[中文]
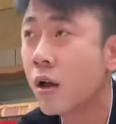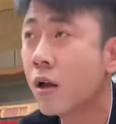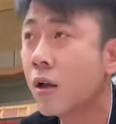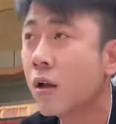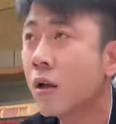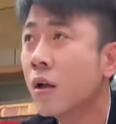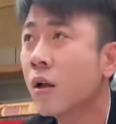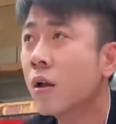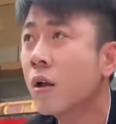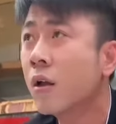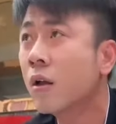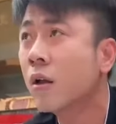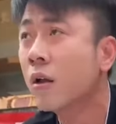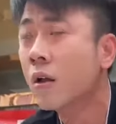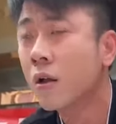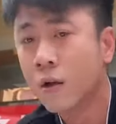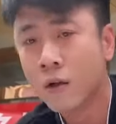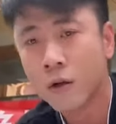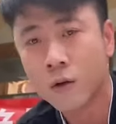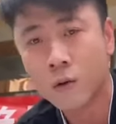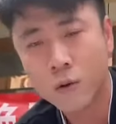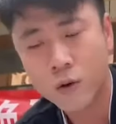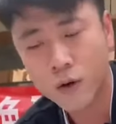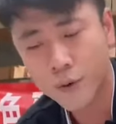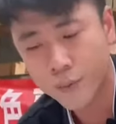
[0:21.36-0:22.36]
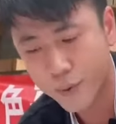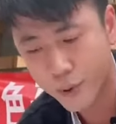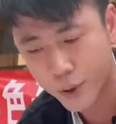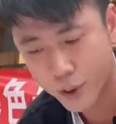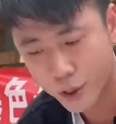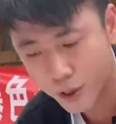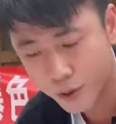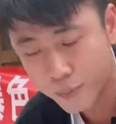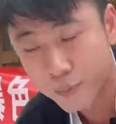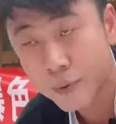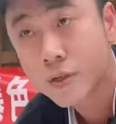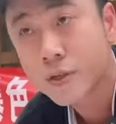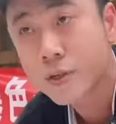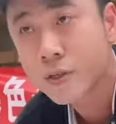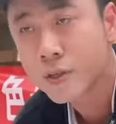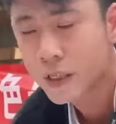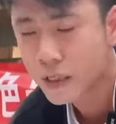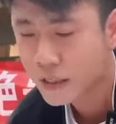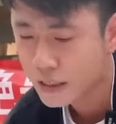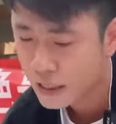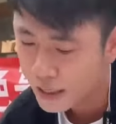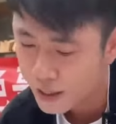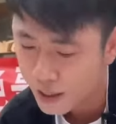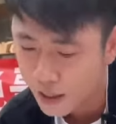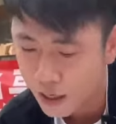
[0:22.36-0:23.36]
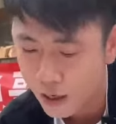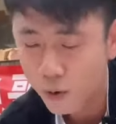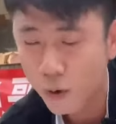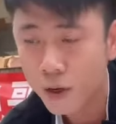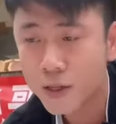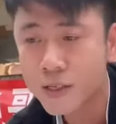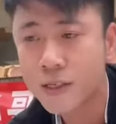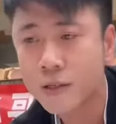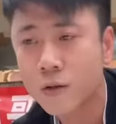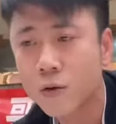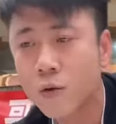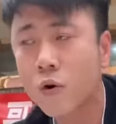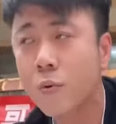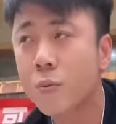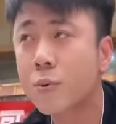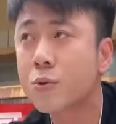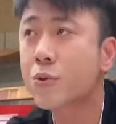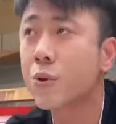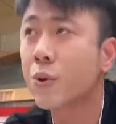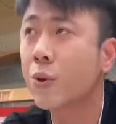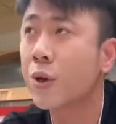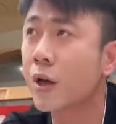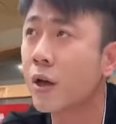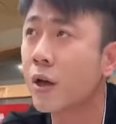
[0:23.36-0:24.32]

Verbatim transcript: 呦，哇不，不是这第一个关节都过不去。